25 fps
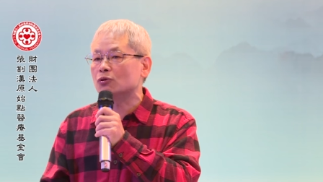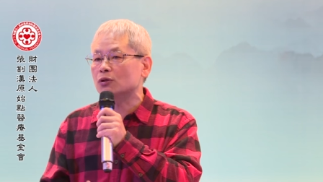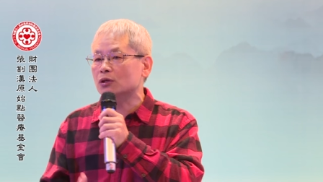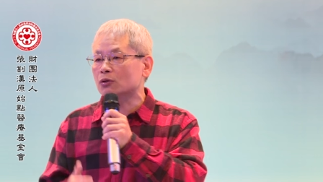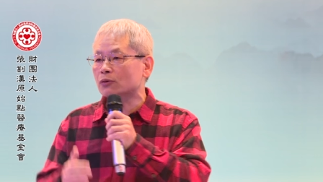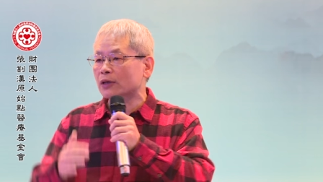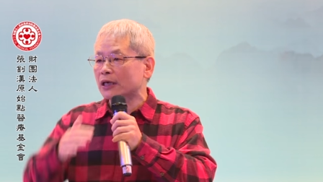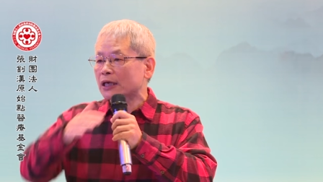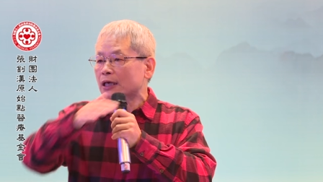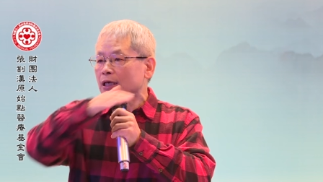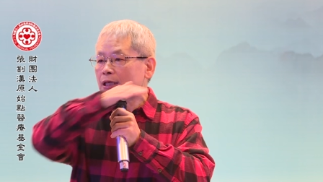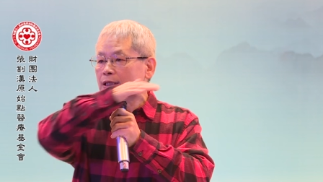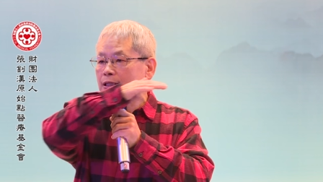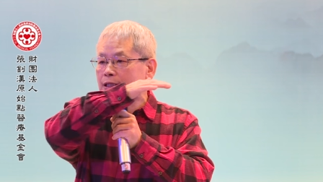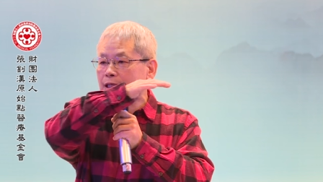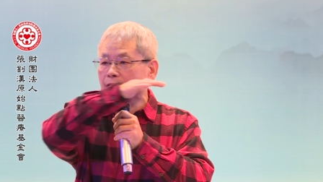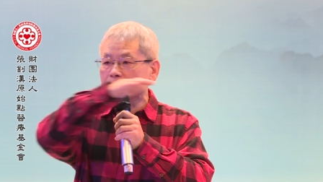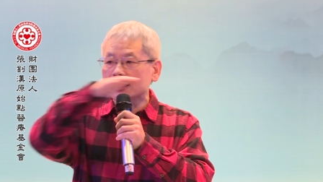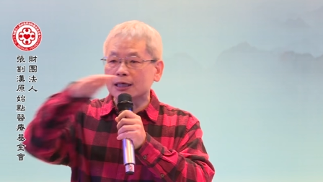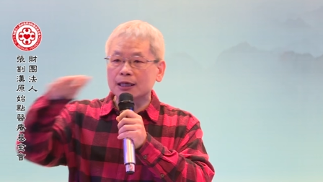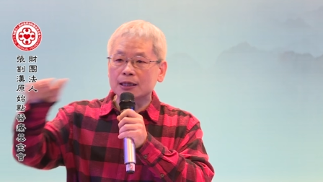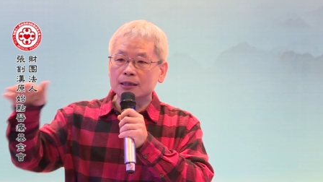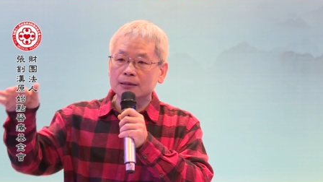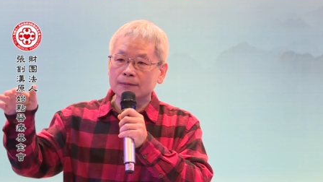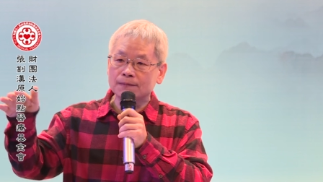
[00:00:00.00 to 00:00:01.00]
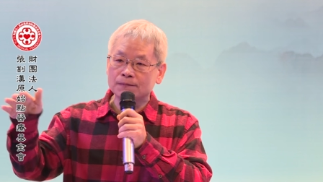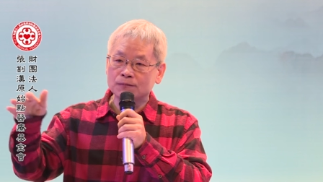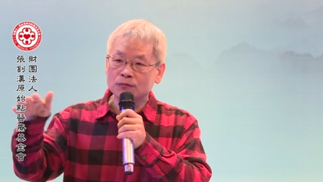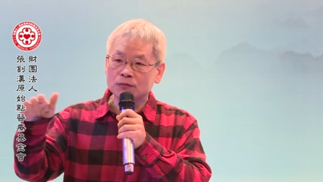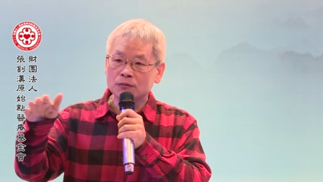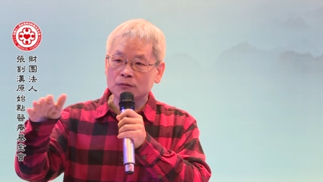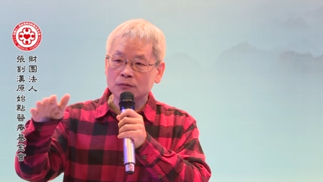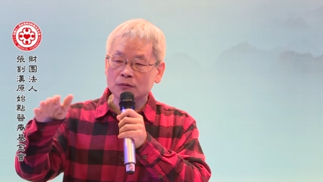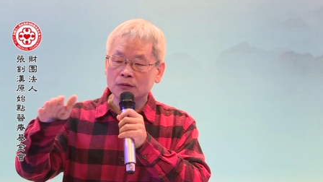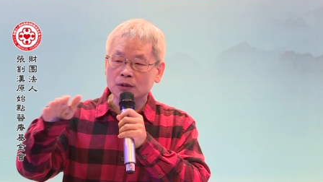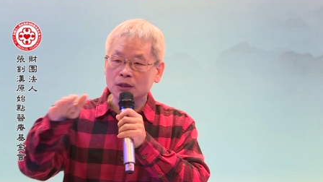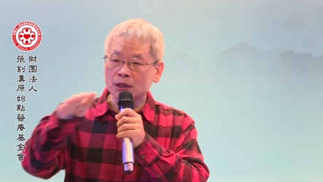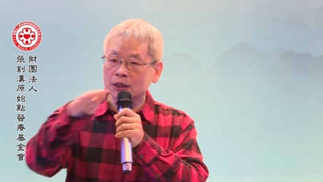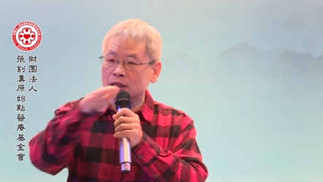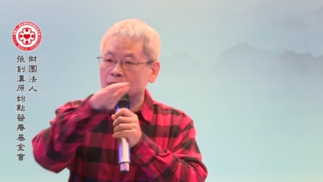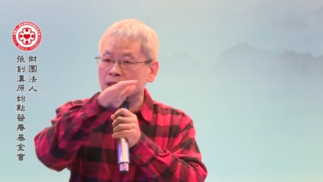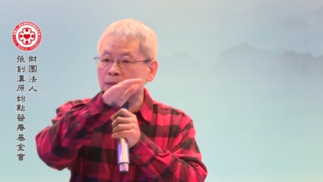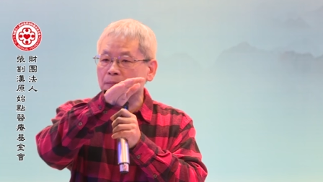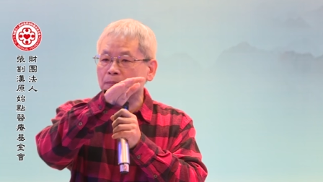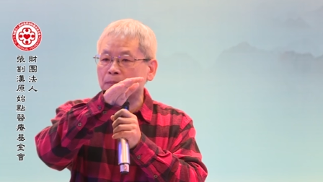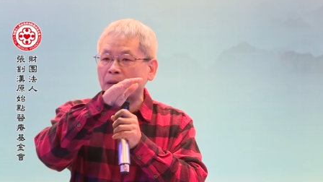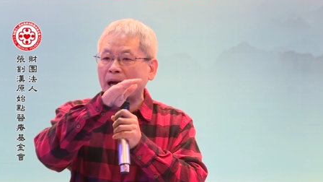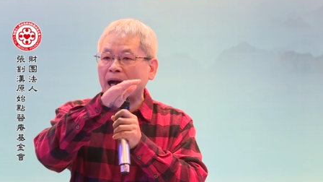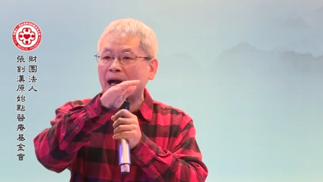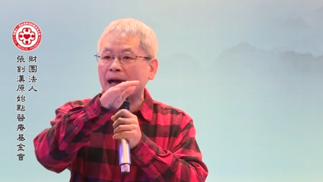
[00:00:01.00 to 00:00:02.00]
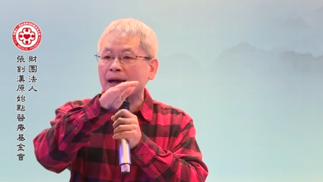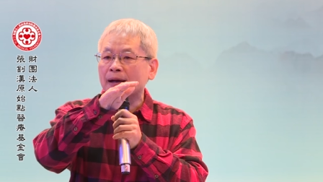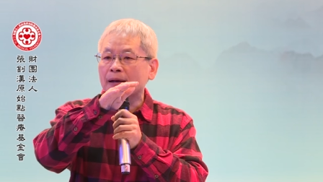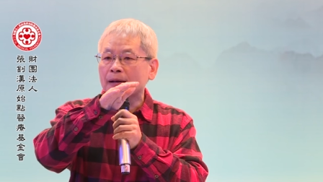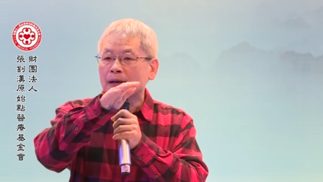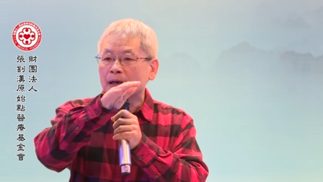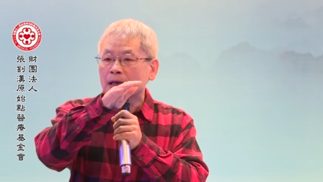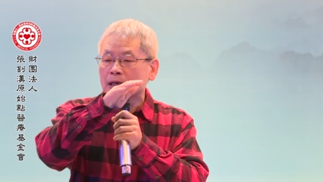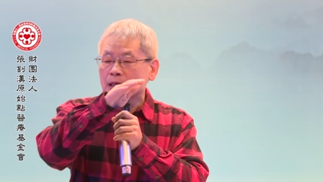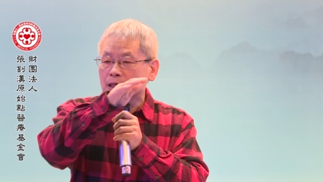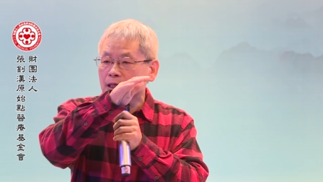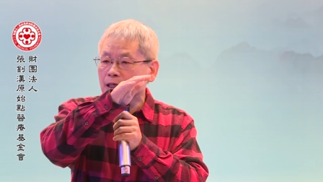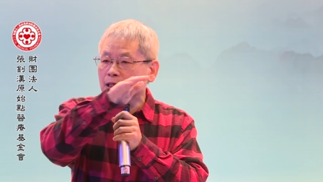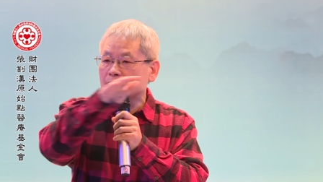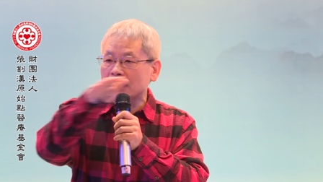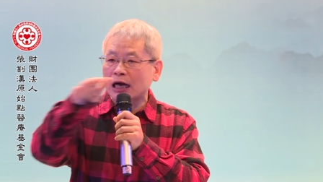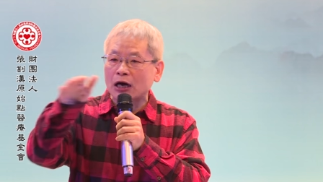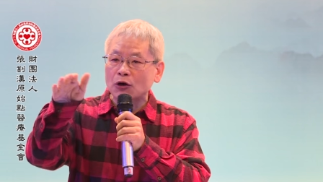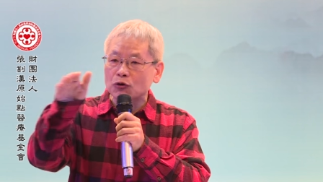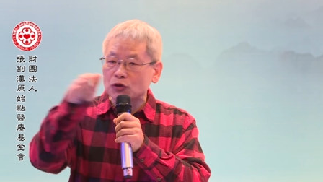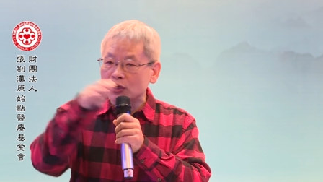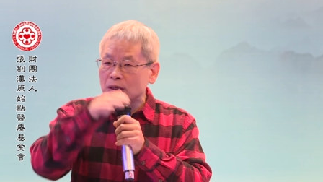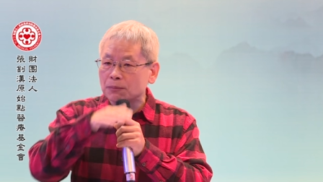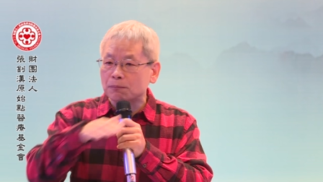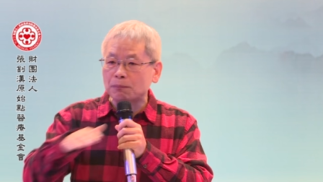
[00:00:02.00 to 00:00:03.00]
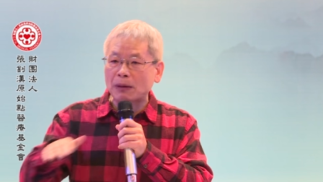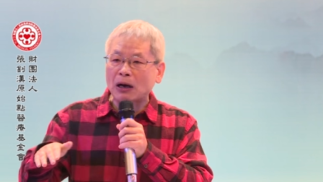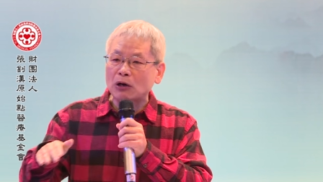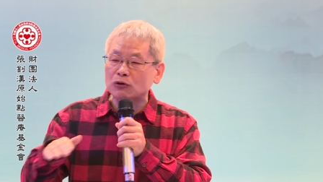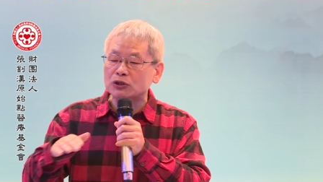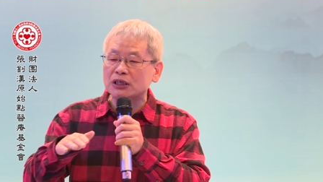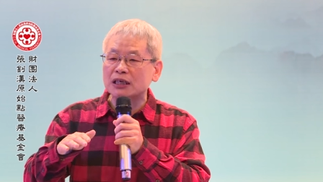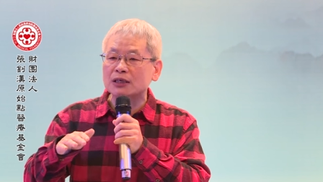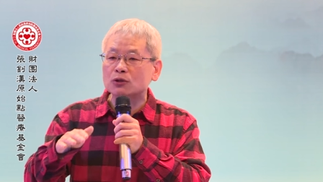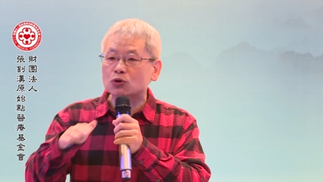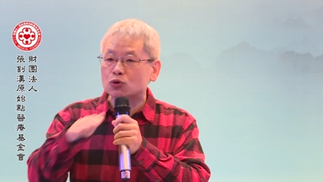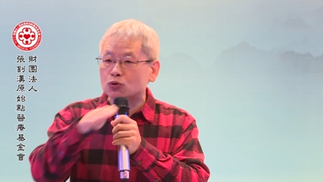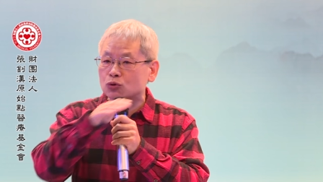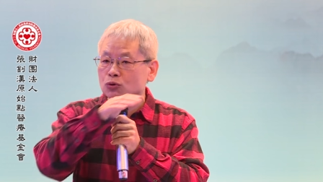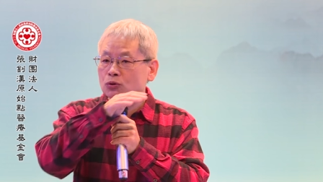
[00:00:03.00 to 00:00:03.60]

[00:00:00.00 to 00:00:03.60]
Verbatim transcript: 因为这里已经把医疗与保健